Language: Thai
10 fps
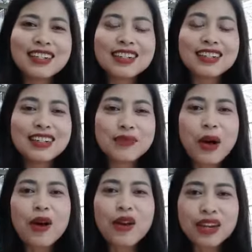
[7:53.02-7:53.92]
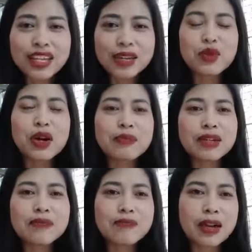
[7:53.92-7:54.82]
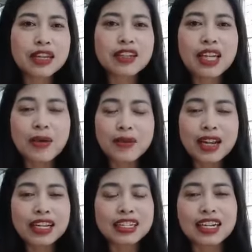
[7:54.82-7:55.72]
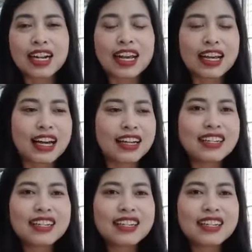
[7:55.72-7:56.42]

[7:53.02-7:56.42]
คือพอยิงมั่วปุ๊บมันก็ทำให้เกิดอะไรคะ